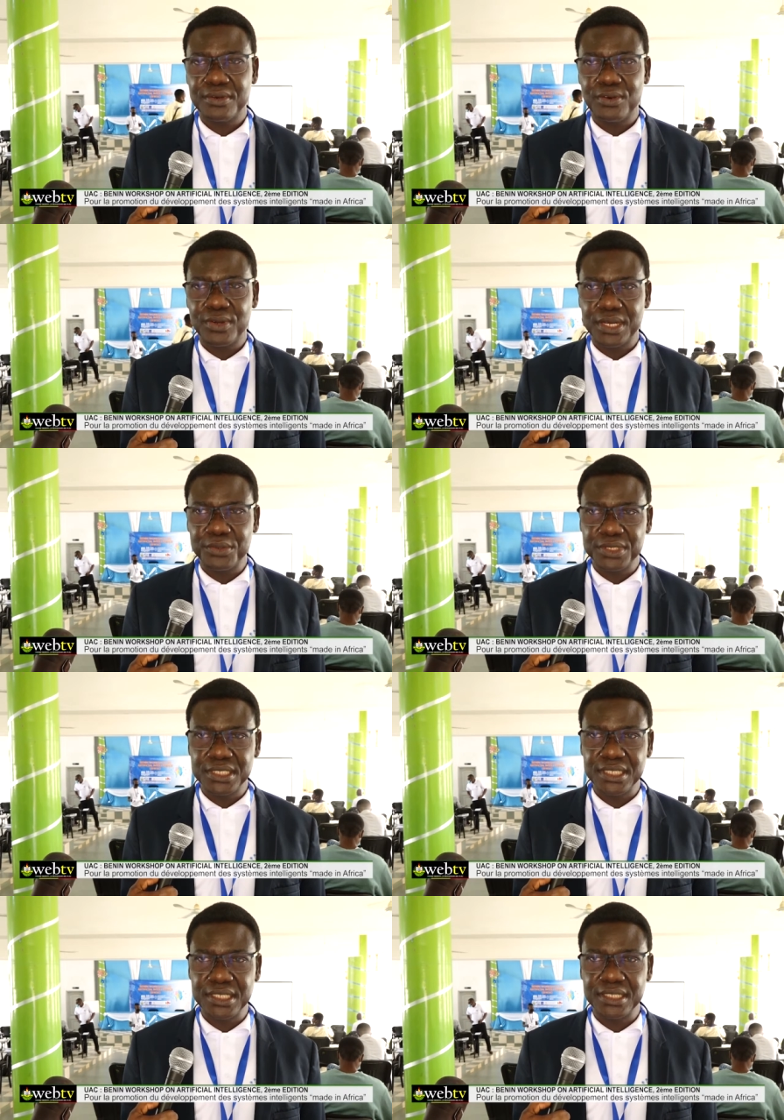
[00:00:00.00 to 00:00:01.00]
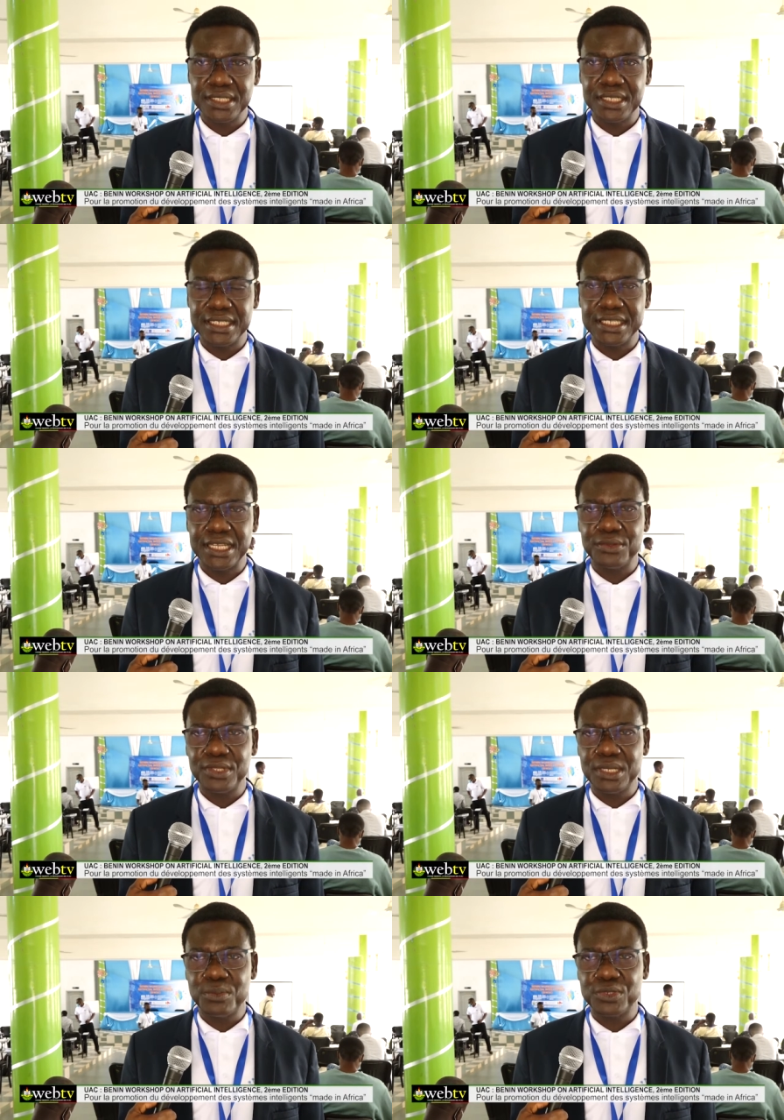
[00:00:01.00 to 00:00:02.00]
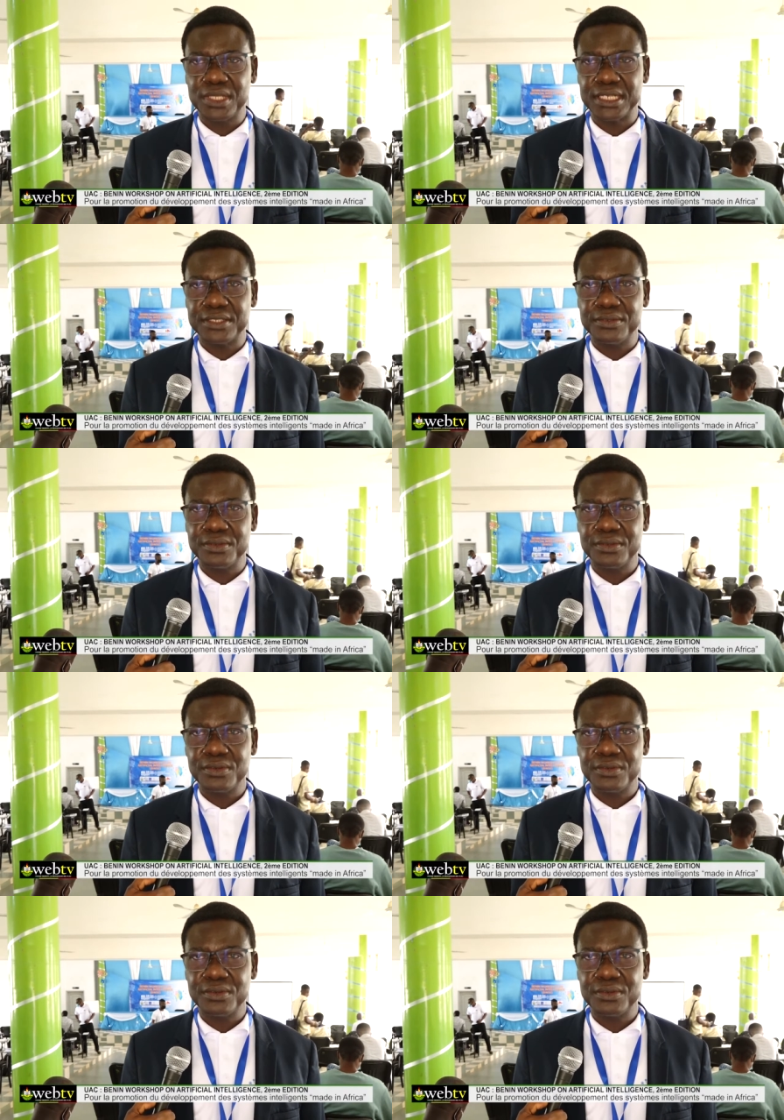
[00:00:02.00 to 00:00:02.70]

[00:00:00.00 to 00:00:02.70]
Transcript: On a aussi des séances de démonstration